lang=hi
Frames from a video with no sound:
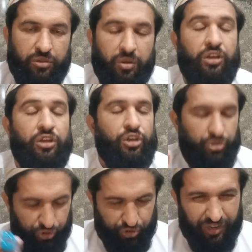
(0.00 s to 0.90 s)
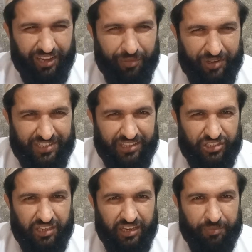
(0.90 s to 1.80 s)
कर दूँगा तो जुड़े रहे मेरे साथ
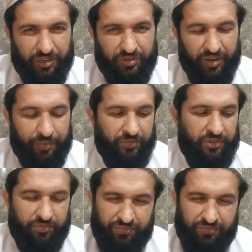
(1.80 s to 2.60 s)
इस चैनल पे जो है ना